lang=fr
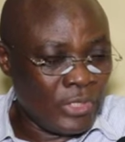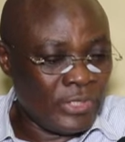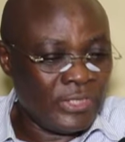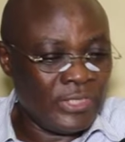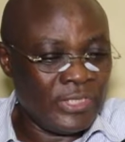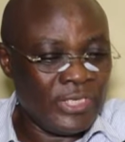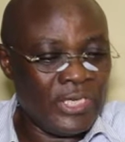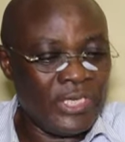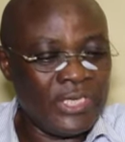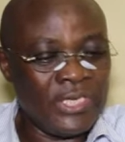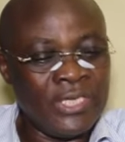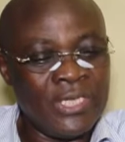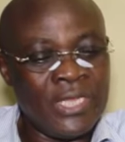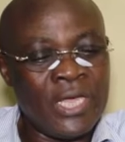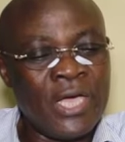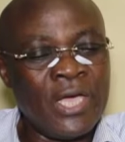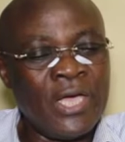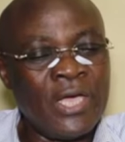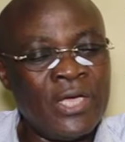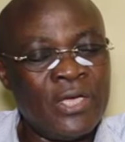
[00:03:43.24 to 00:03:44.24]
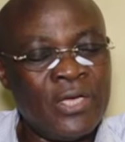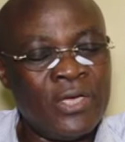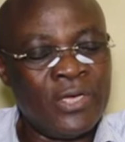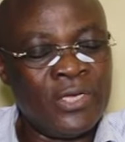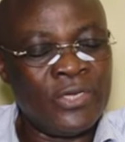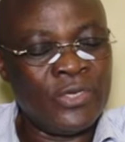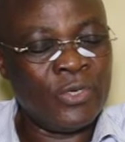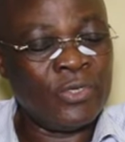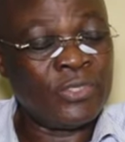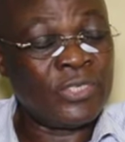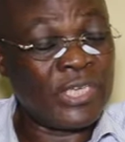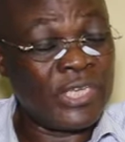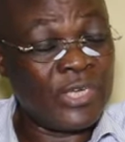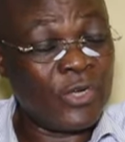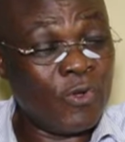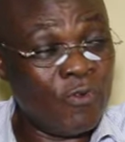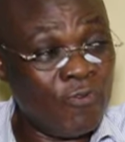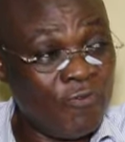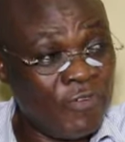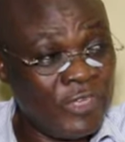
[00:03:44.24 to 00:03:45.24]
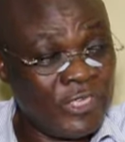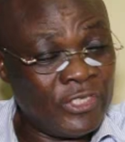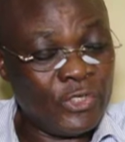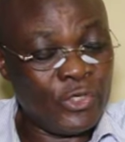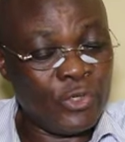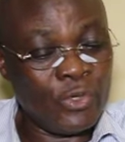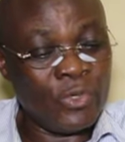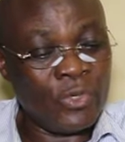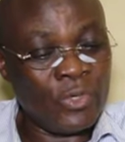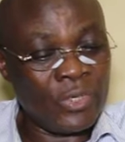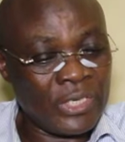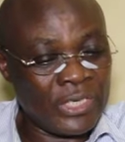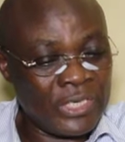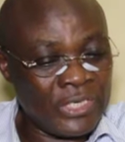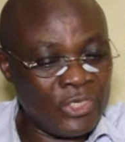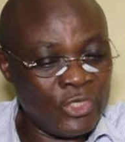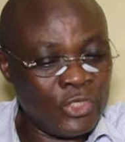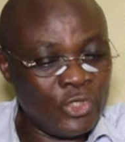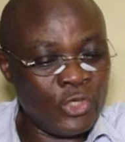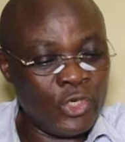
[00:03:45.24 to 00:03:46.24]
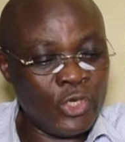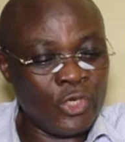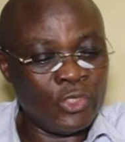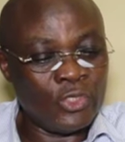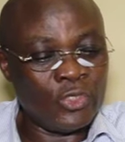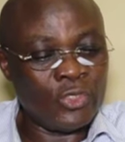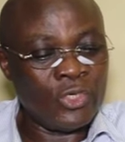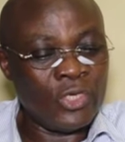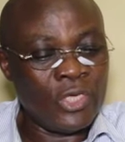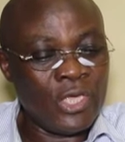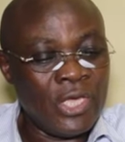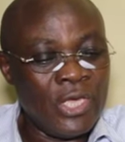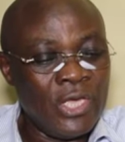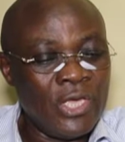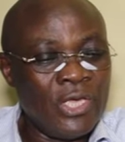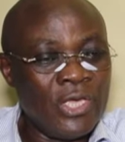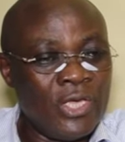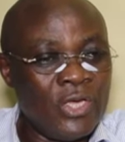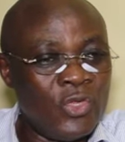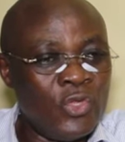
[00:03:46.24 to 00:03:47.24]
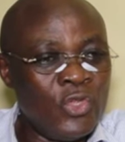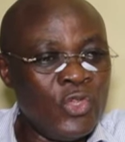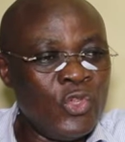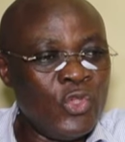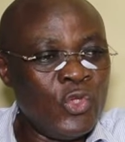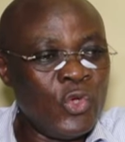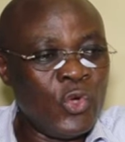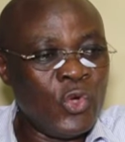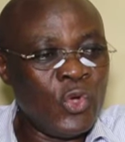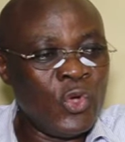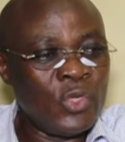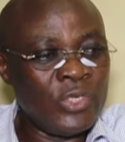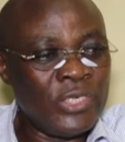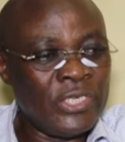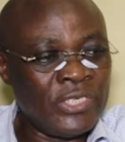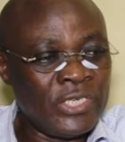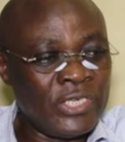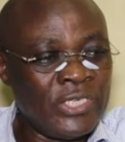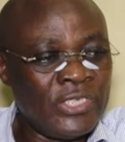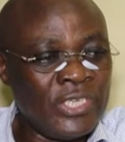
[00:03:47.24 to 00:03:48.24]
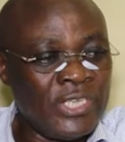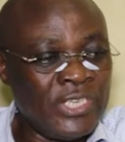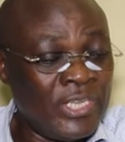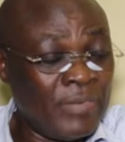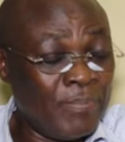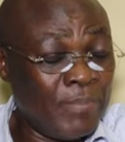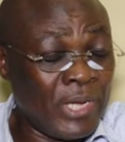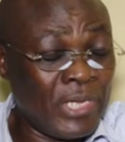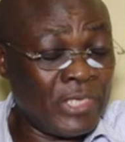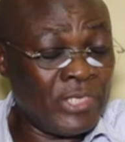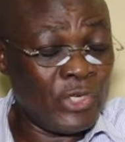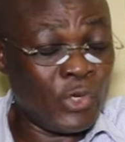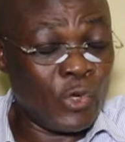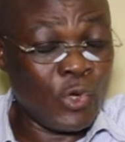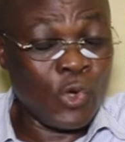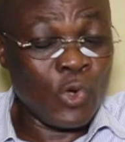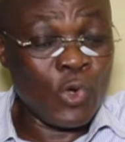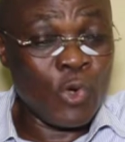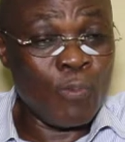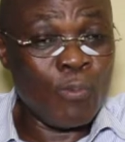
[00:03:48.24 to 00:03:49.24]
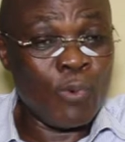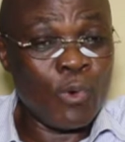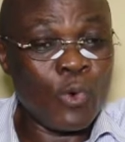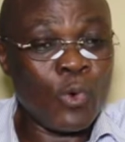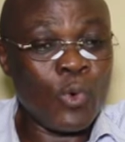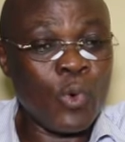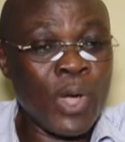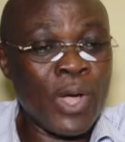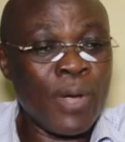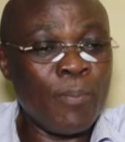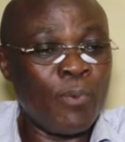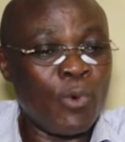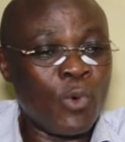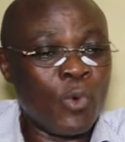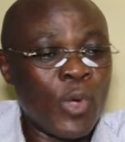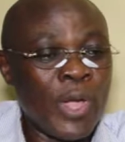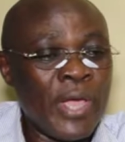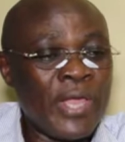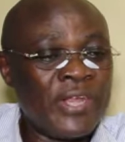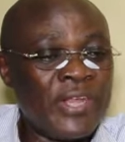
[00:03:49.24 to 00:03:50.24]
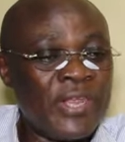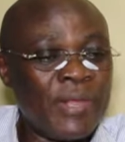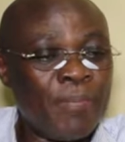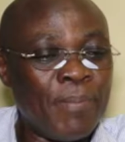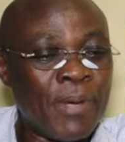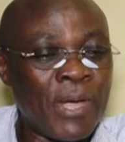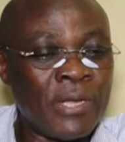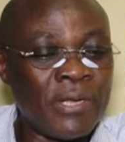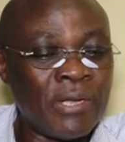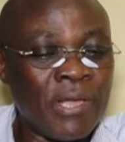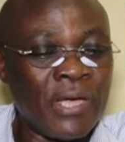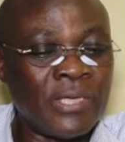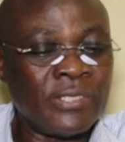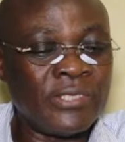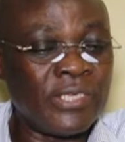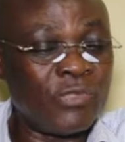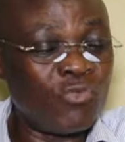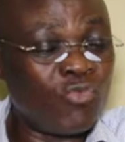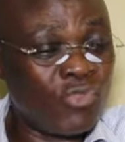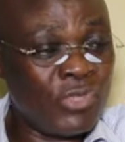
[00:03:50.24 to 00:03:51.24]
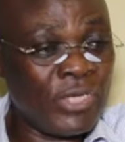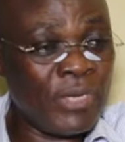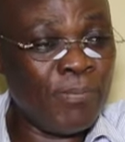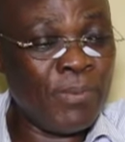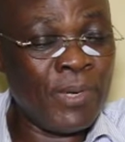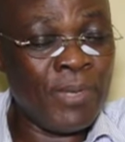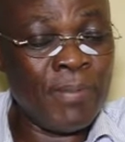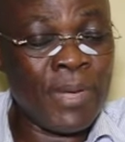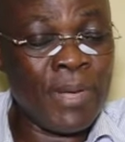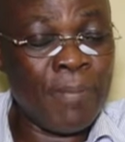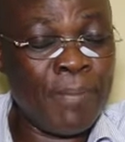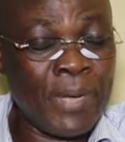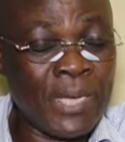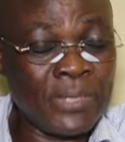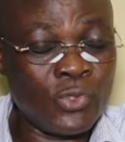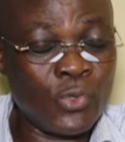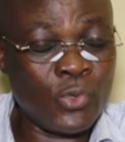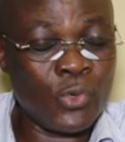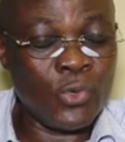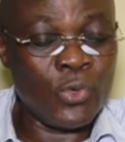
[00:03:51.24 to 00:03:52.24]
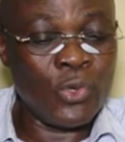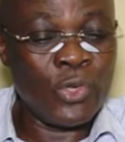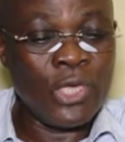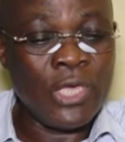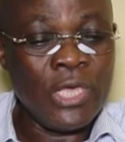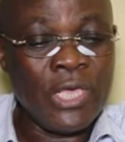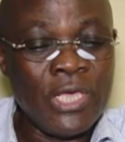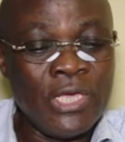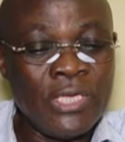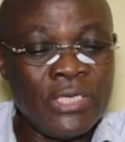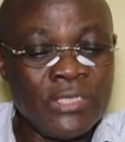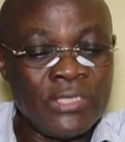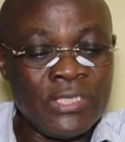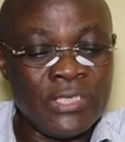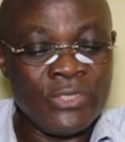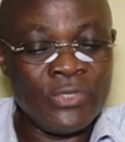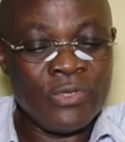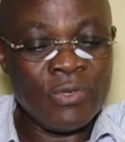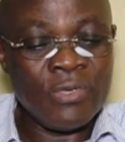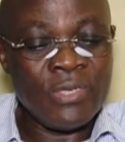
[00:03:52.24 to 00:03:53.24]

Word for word: C'est là euh, notre confession religieuse. L'Union des Églises indépendantes du Congo, pourquoi, pourquoi indépendant C'est tout simplement parce que c'est